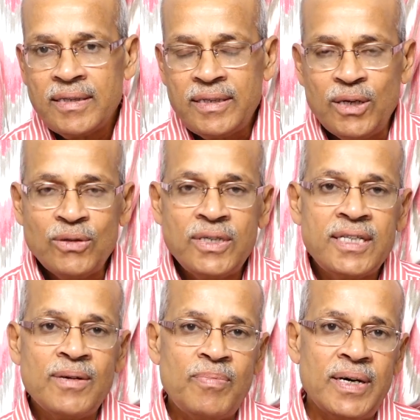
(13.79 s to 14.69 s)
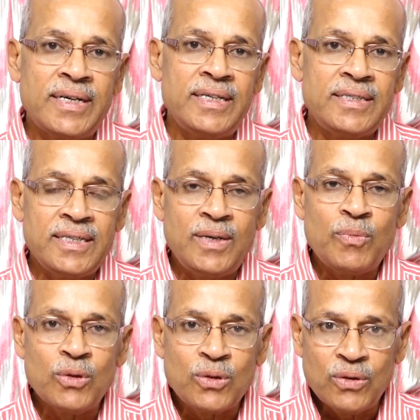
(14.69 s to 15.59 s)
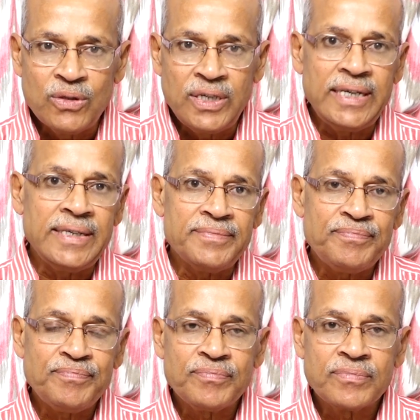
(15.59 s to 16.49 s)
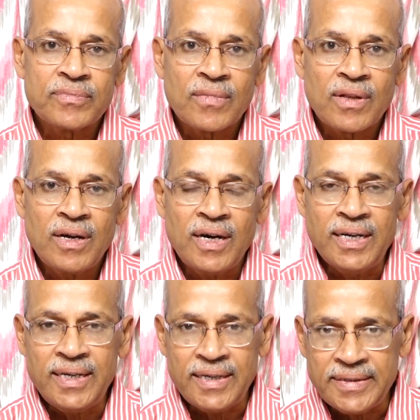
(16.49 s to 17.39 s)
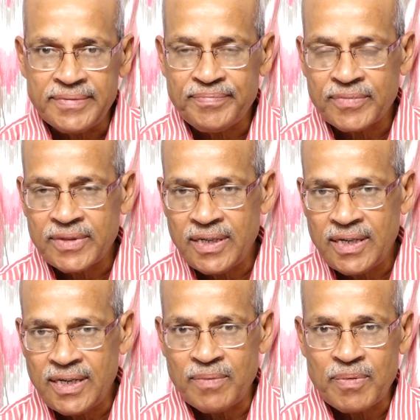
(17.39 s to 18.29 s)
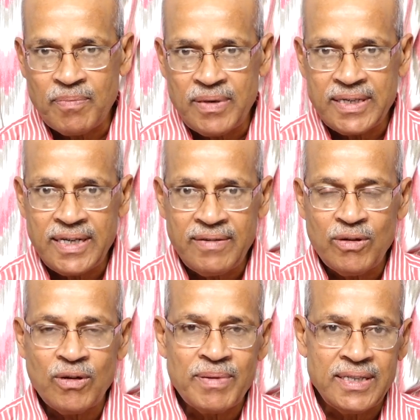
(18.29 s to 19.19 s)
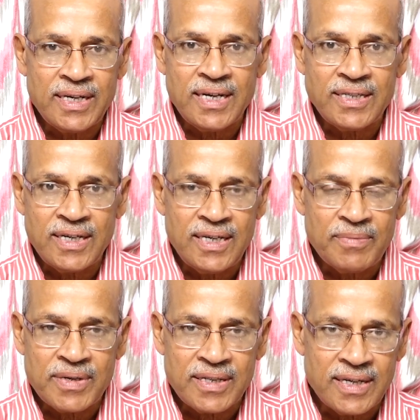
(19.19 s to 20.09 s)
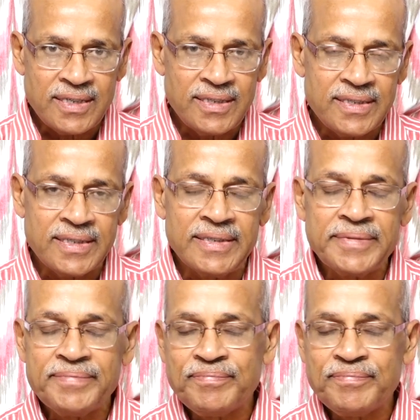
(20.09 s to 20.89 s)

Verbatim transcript: తెలుగుదేశం పార్టీ చేరిపోతుంది అని రిపబ్లిక్ టీవీ ఒక పెద్ద కథనాన్ని ప్రసారం చేసింది